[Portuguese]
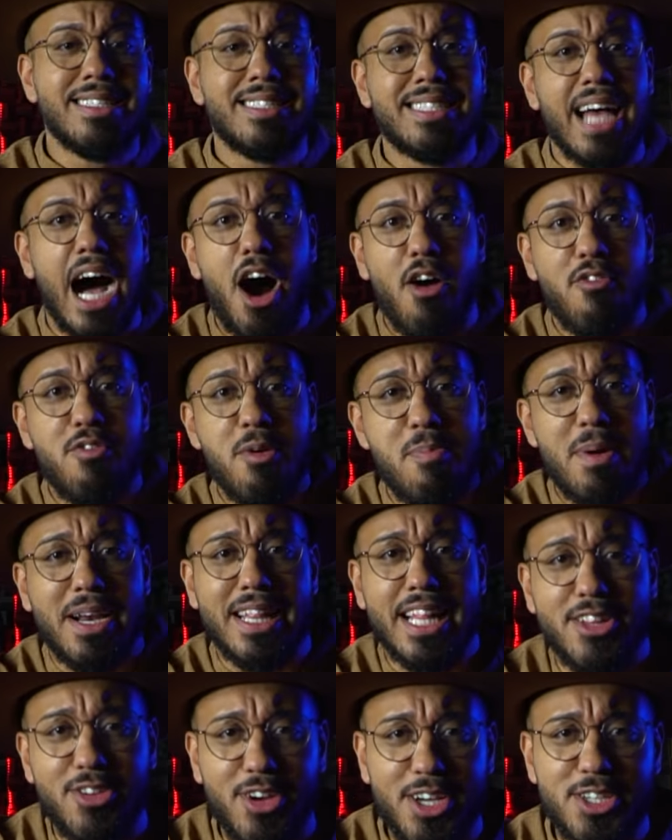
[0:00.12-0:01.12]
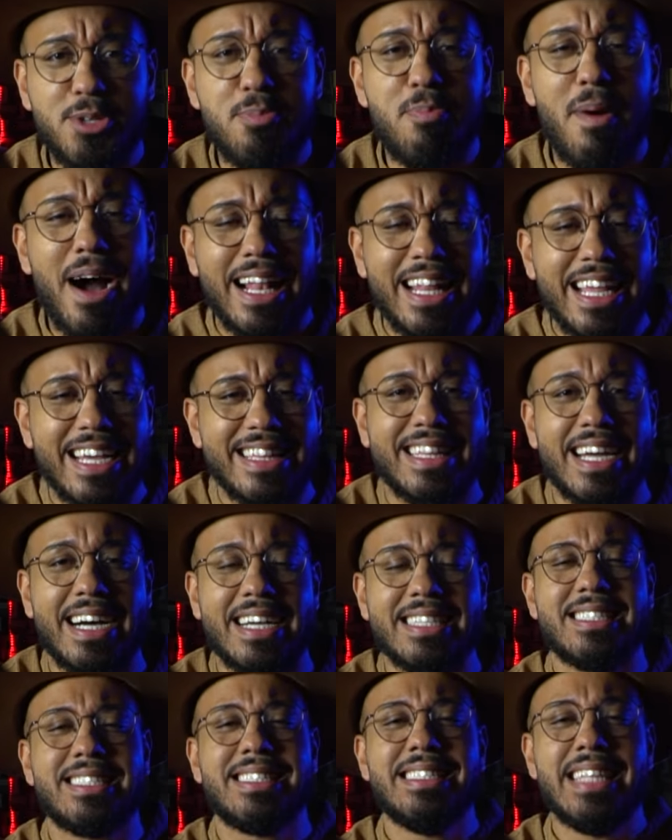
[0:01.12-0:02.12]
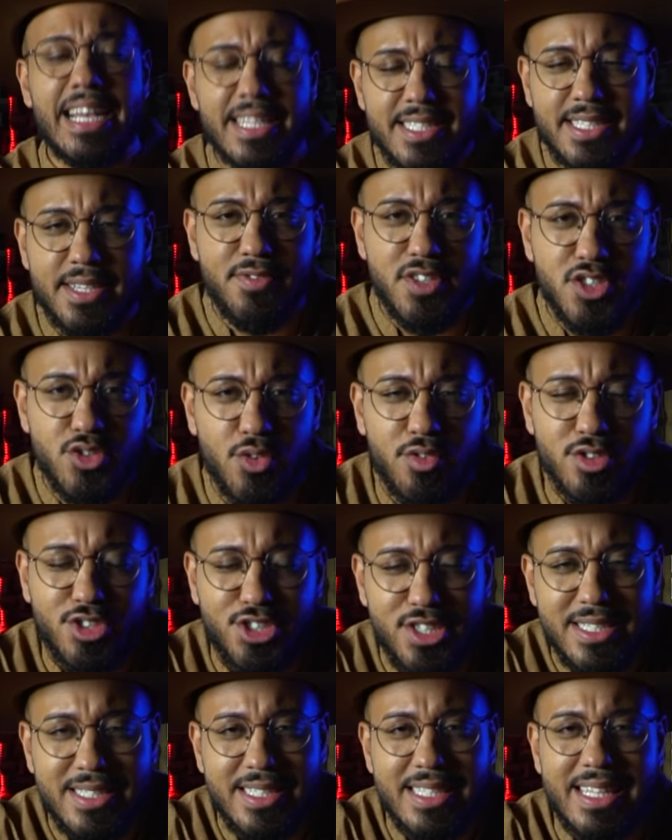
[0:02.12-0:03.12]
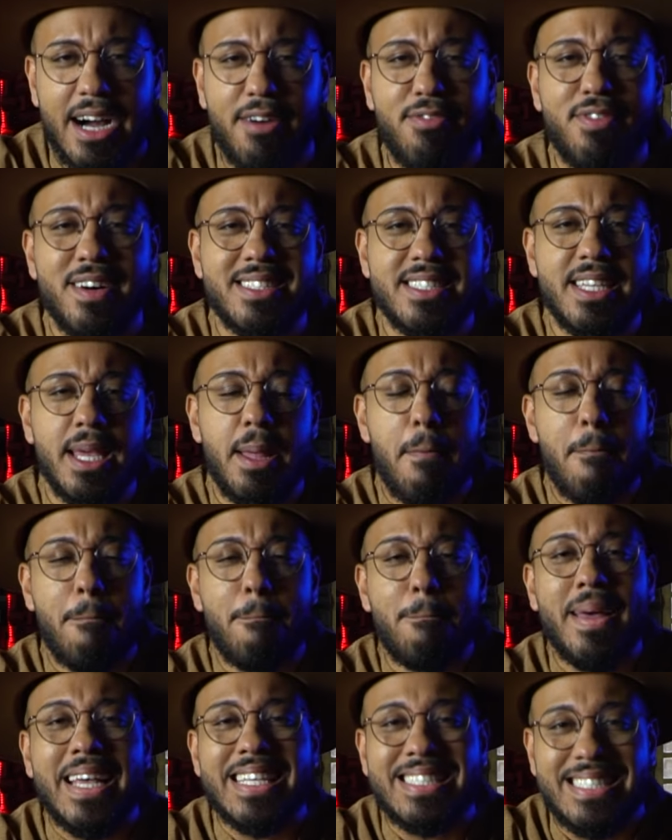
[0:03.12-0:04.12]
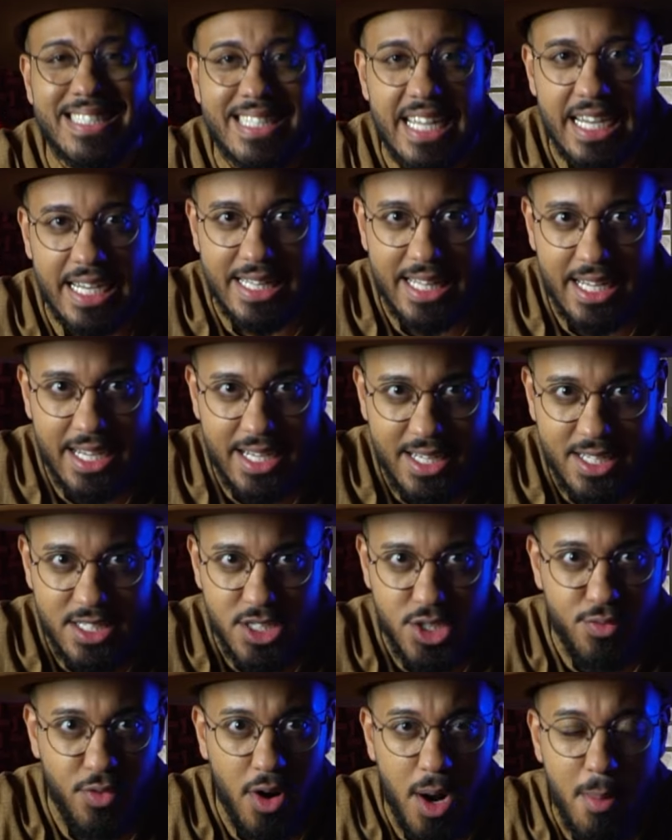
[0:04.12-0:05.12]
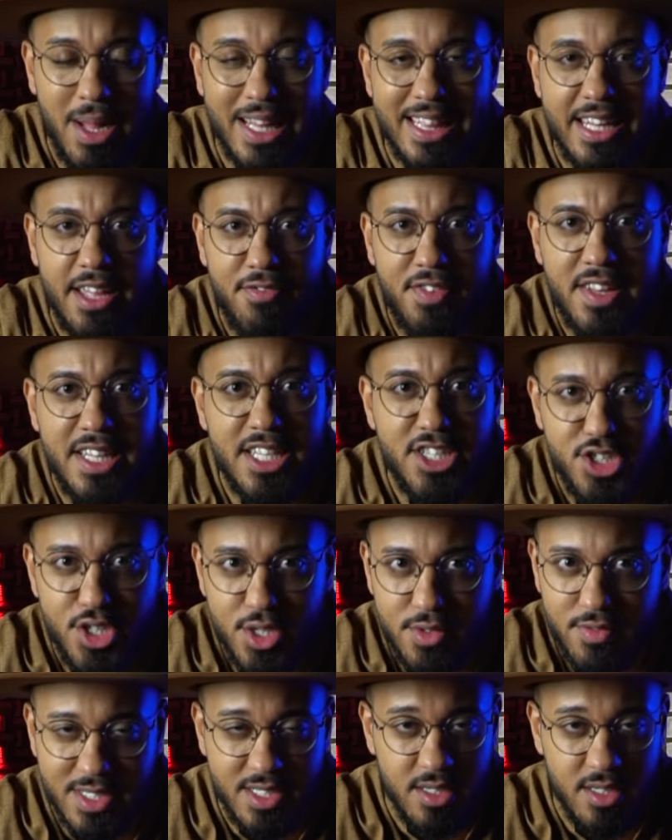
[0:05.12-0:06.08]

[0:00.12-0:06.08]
Salve, perdedores de palhetas! Nesse vídeo eu vou te ensinar a fazer pestana de forma definitiva.